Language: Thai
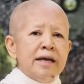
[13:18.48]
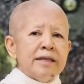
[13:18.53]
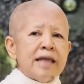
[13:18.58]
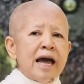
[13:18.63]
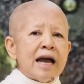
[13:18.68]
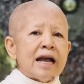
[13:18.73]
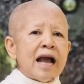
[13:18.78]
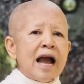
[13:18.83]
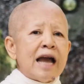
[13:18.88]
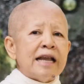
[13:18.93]

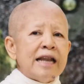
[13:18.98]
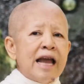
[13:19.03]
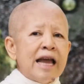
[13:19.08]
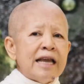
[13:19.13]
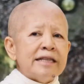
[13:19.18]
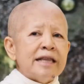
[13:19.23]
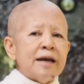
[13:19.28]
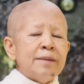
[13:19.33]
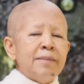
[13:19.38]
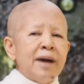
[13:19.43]
ถ้าการ
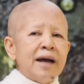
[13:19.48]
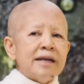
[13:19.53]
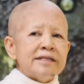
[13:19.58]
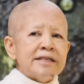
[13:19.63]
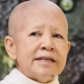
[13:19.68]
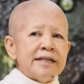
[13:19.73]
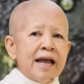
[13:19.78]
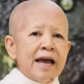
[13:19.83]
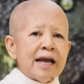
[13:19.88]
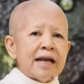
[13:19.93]
ให้ธรรมะ
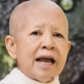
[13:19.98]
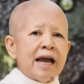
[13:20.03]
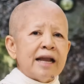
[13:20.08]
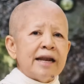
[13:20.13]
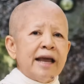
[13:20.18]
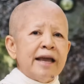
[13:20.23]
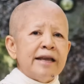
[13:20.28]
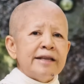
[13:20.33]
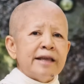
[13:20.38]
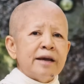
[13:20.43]
ชนะกา
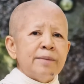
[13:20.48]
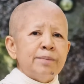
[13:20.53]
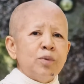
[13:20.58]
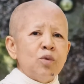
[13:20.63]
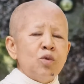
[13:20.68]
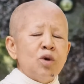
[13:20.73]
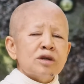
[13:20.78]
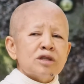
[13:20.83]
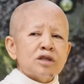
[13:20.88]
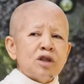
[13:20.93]
รให้ทั้ง
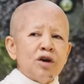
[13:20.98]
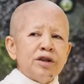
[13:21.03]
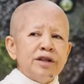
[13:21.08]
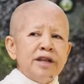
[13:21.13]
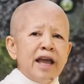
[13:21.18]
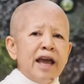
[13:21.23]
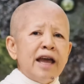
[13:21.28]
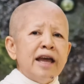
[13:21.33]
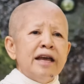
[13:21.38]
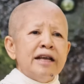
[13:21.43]
ปวงตอน
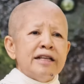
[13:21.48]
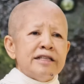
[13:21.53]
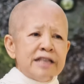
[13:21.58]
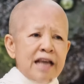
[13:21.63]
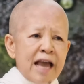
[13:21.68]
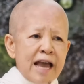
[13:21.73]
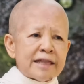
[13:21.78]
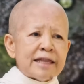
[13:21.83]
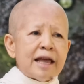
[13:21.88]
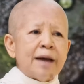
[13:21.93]
เนี้ย
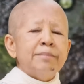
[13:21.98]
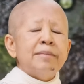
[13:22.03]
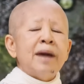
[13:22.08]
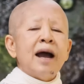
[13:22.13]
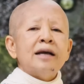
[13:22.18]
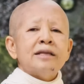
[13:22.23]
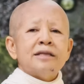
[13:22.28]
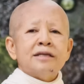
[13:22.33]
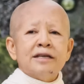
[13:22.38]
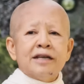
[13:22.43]
แชร์ธรร
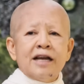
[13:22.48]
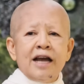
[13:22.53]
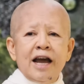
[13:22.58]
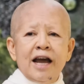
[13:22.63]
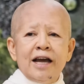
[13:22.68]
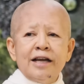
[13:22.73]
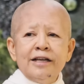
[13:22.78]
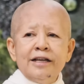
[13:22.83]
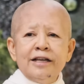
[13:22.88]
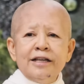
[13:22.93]
มะเถอะ
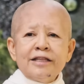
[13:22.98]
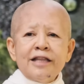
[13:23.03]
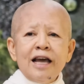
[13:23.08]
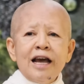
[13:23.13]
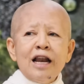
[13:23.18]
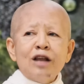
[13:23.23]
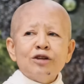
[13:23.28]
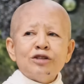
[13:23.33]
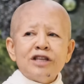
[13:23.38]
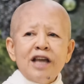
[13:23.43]
ค่ะ
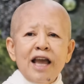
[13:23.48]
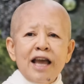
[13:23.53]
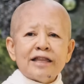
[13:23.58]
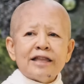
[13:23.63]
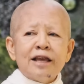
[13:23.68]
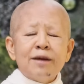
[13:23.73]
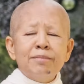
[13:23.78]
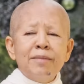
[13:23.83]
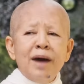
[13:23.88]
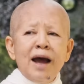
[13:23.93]
ถ้าเราแชร์
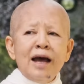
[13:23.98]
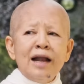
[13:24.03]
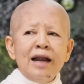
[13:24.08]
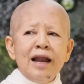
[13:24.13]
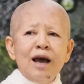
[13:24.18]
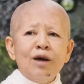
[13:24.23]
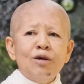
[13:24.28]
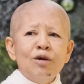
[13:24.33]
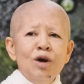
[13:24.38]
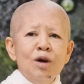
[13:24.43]
ธรรมะ
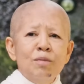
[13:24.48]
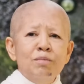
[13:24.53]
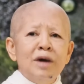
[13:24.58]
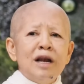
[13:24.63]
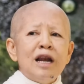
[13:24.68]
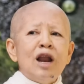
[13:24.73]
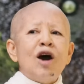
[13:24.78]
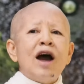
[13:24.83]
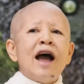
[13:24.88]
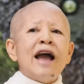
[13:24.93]
แล้วเหมื
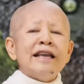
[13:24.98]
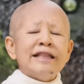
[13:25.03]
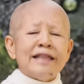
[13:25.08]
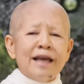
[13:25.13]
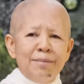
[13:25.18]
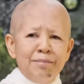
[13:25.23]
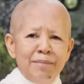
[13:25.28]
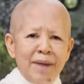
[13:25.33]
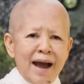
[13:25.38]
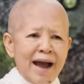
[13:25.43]
อนเราให้
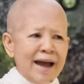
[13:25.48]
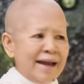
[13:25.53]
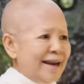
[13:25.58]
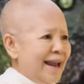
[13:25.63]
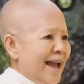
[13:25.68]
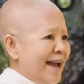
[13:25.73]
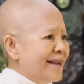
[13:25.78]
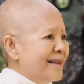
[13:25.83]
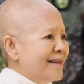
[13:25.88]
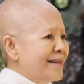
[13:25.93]
ธรรมะ
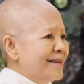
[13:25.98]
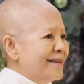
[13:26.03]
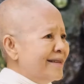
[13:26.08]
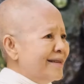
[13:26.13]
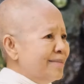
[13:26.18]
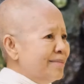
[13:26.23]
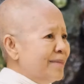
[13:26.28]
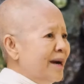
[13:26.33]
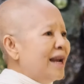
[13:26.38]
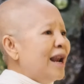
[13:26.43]
น่ะ
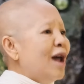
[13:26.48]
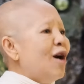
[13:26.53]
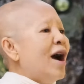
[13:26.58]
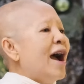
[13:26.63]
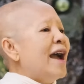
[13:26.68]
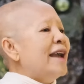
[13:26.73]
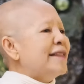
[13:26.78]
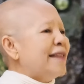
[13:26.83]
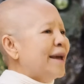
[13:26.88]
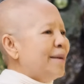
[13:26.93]
เหมือนเรา
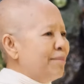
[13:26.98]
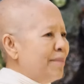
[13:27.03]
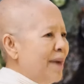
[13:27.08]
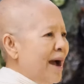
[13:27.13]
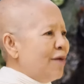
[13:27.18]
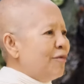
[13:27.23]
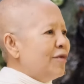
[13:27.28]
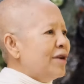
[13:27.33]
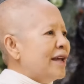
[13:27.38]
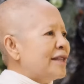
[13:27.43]
ให้ธรร
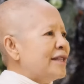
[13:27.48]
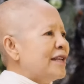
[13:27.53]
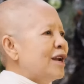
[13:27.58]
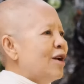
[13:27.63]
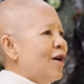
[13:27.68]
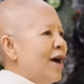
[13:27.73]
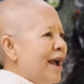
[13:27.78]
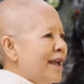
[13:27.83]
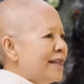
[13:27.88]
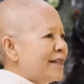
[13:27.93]
มะเวลาที่
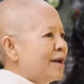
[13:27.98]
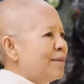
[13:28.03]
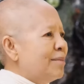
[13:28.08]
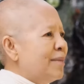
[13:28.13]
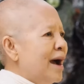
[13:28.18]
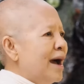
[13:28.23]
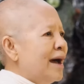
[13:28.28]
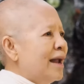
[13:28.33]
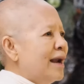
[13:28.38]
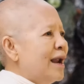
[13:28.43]
เราให้ธรร
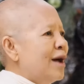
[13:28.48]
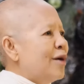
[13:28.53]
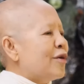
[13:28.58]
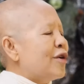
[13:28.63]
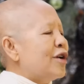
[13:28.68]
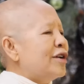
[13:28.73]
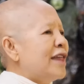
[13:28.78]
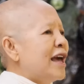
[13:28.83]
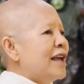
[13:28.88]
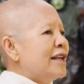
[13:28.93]
มะเรา
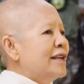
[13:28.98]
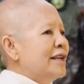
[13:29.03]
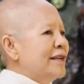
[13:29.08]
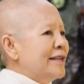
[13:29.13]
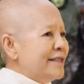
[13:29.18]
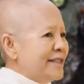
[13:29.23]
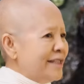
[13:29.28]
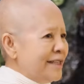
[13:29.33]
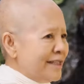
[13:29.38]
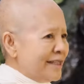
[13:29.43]
ก็ได้
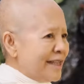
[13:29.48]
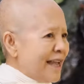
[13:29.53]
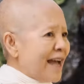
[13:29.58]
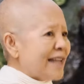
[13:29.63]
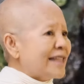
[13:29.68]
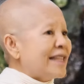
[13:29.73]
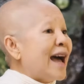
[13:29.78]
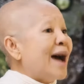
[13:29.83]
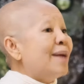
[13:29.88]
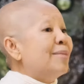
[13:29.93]
ศึกษา
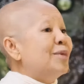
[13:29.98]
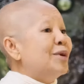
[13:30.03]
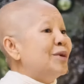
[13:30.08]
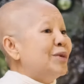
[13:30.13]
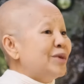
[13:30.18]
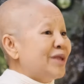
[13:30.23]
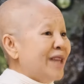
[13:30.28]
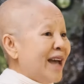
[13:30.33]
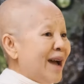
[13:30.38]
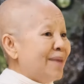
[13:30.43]
ธรรม
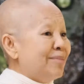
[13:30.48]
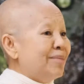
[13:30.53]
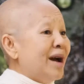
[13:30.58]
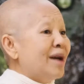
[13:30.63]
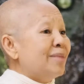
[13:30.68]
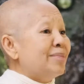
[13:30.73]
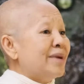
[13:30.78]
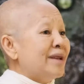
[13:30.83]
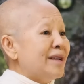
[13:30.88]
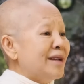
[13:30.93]
รู้ธรรม
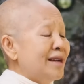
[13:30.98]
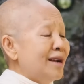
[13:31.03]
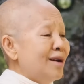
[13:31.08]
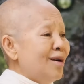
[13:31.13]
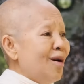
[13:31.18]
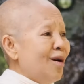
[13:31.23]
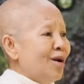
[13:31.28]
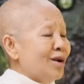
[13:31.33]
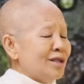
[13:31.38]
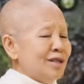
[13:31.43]
อันเป็นเครื่อง
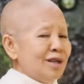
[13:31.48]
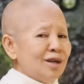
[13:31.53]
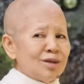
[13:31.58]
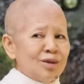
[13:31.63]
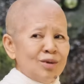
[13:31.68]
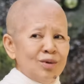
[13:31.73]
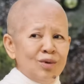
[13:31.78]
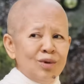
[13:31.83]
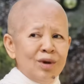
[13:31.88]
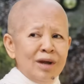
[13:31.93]
ออกจาก
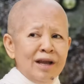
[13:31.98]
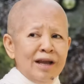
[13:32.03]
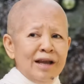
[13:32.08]
ทุกข์